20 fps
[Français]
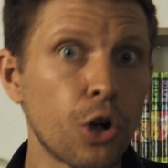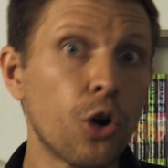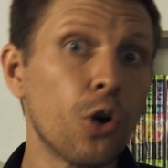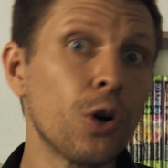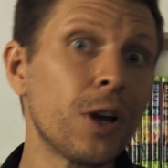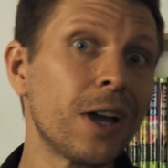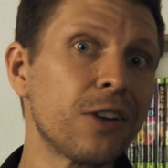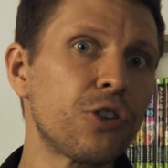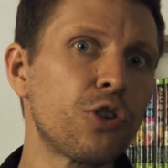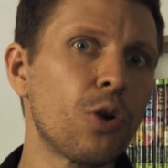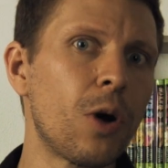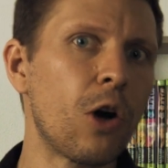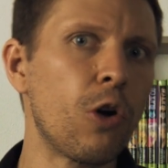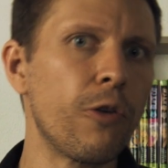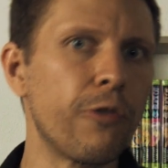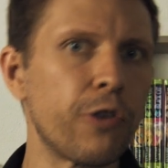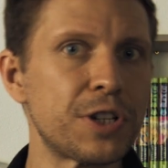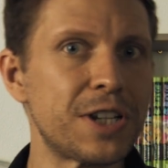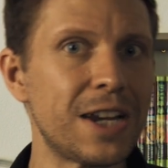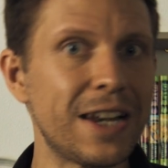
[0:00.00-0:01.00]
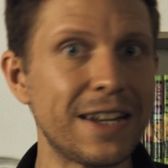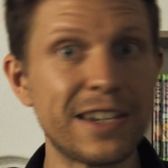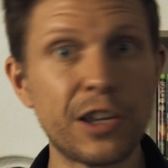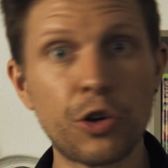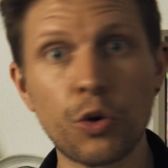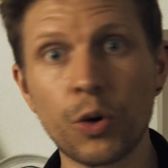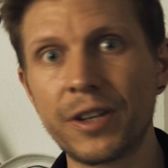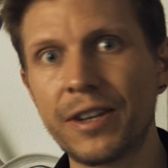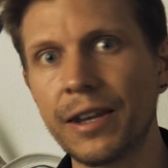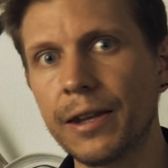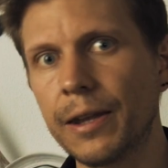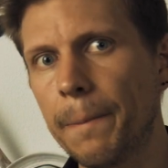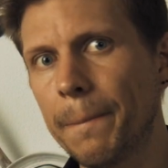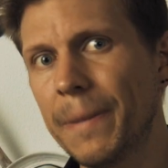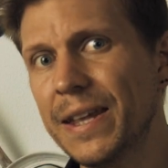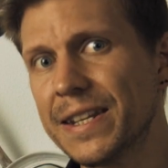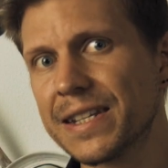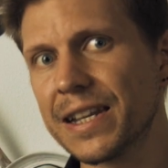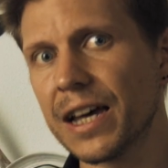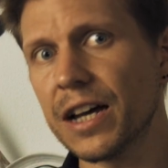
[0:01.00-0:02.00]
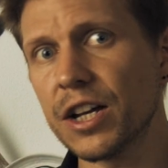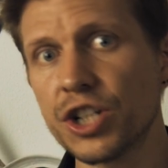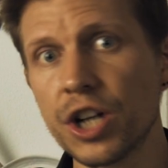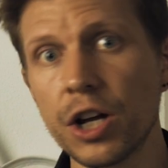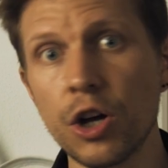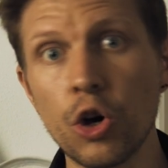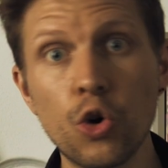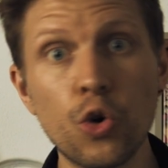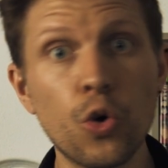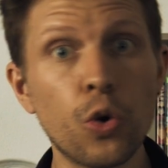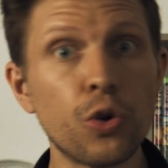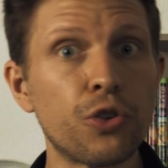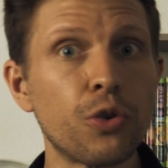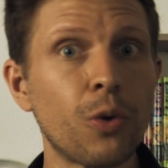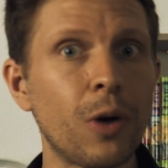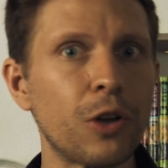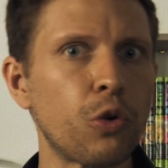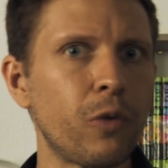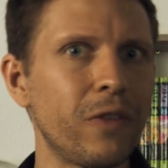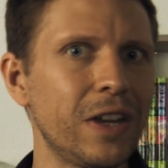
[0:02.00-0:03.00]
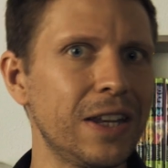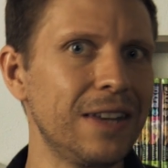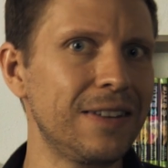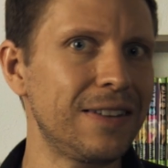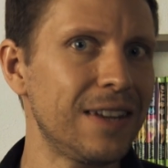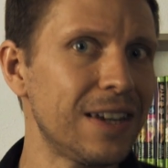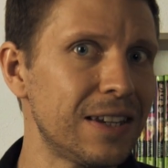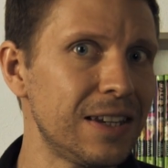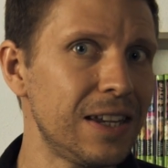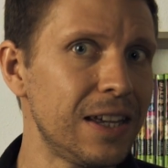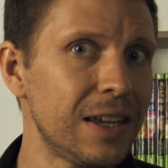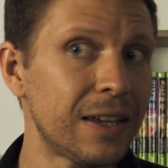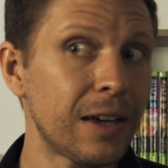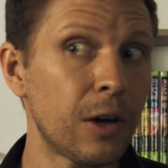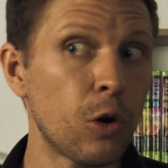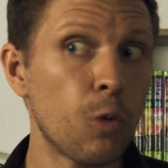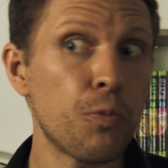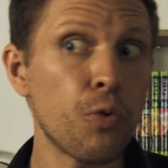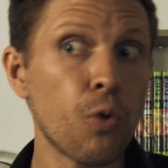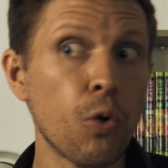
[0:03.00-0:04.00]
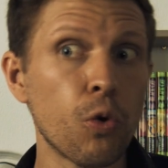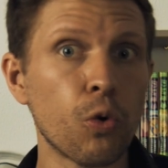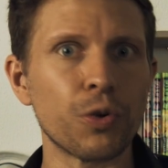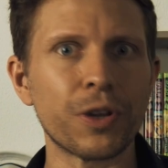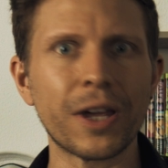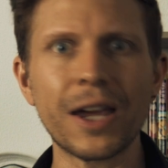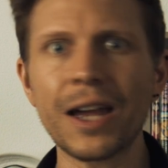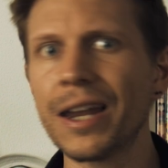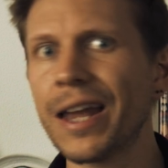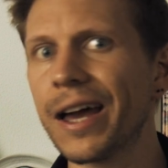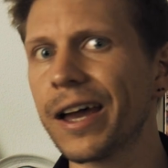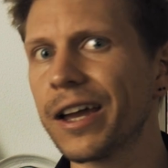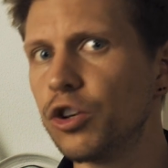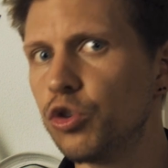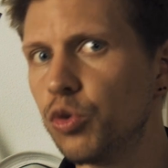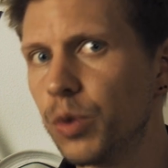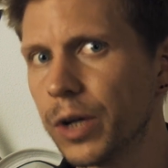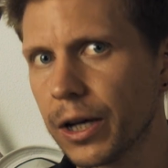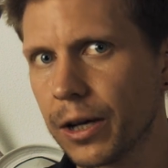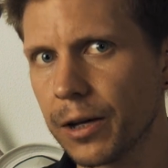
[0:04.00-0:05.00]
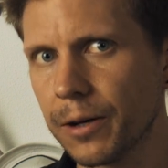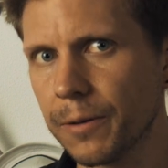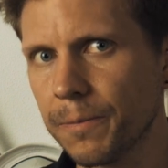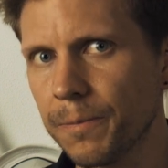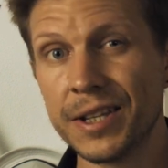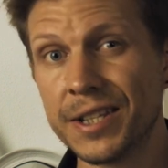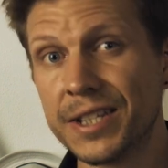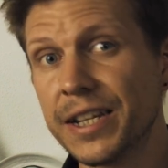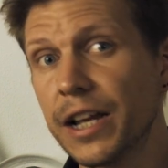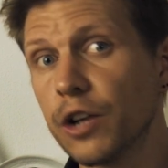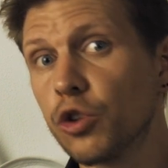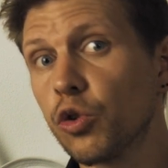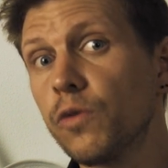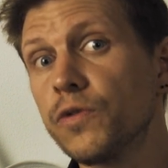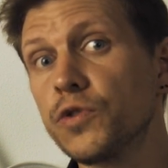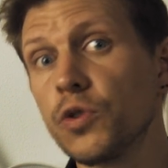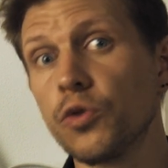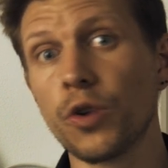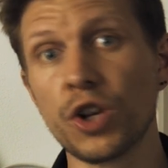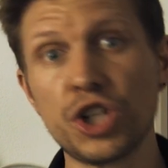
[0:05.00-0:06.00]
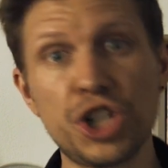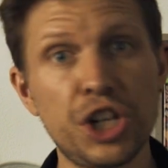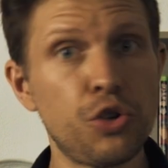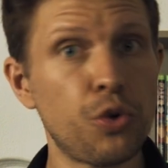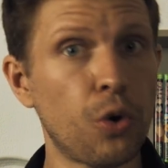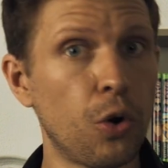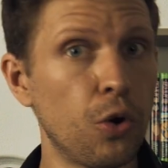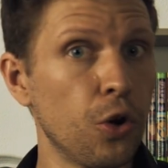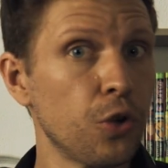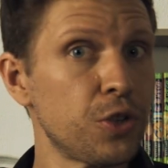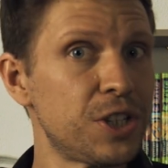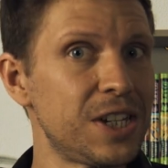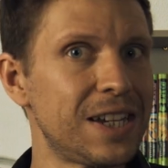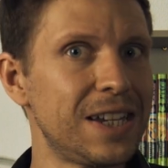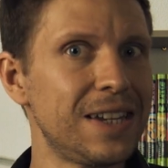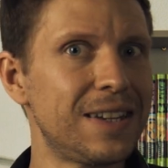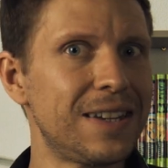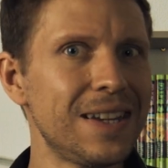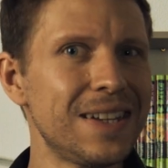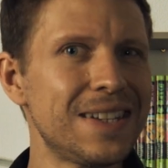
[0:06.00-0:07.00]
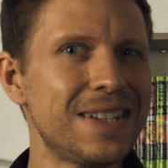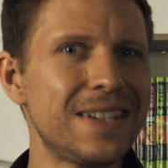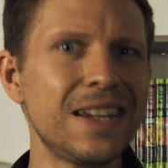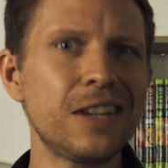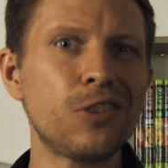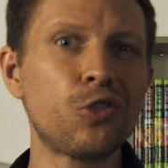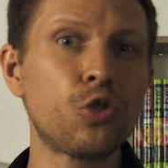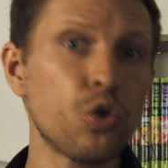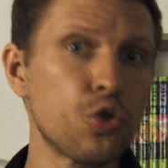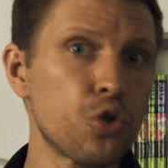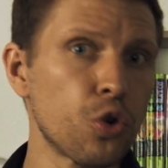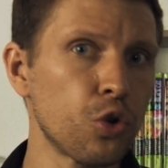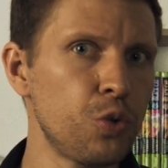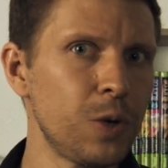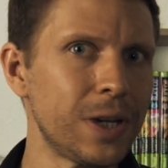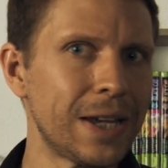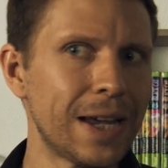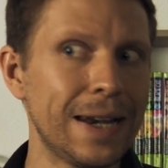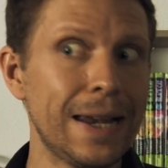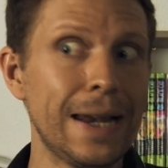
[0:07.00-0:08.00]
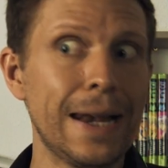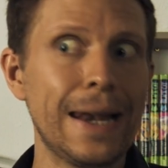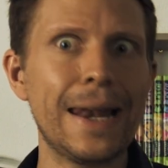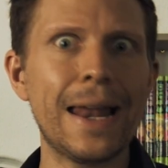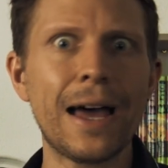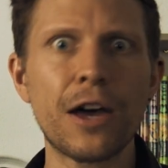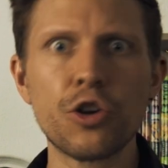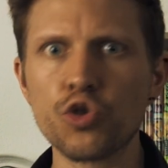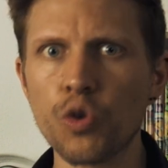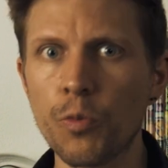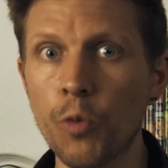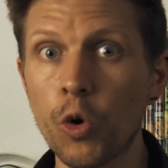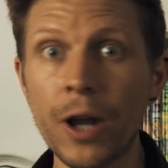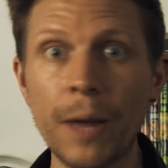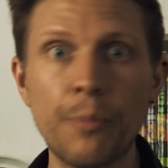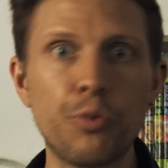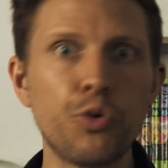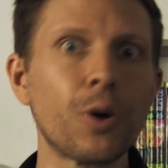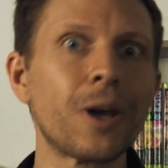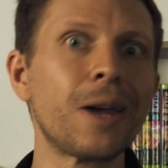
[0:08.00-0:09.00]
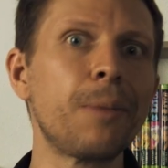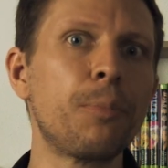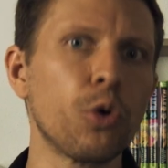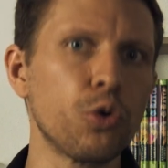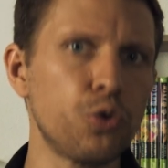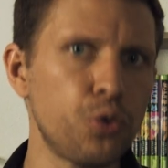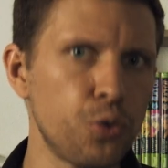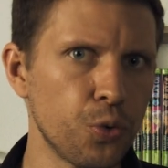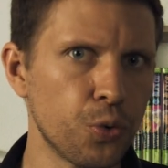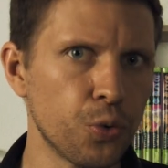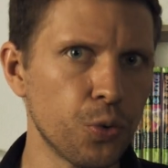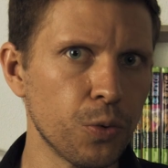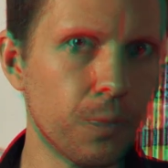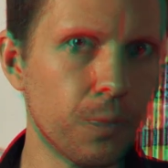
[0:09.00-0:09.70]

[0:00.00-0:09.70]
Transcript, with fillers: Quand l'un tend à renforcer la sécurité des messages, l'autre tend à trouver des techniques pour au contraire la réduire. Si elle trouve son origine durant l'Antiquité, c'est aujourd'hui qu'elle est largement la plus répandue.